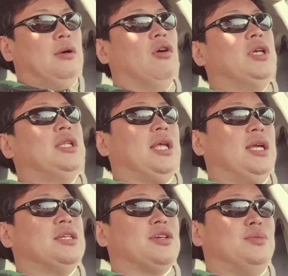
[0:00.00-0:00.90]
거기에
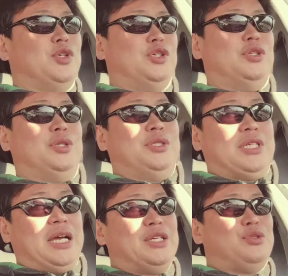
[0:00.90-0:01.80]
따라서 뭐
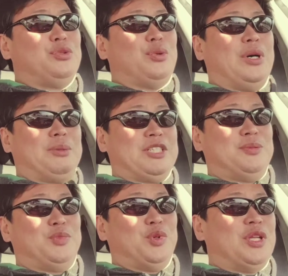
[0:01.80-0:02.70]
자기주도
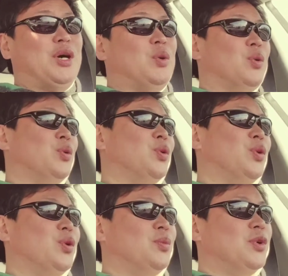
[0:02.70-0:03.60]
학습도
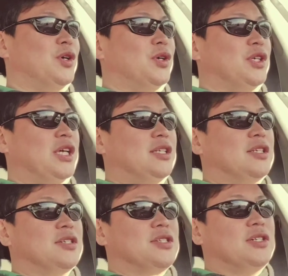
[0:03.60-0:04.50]
나오고 뭐 예를
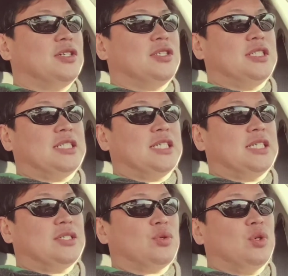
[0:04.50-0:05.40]
들어서
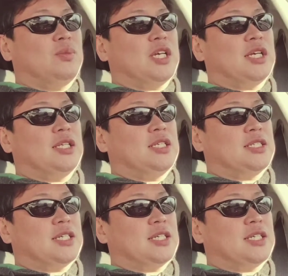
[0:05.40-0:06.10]
이제 소위 말하는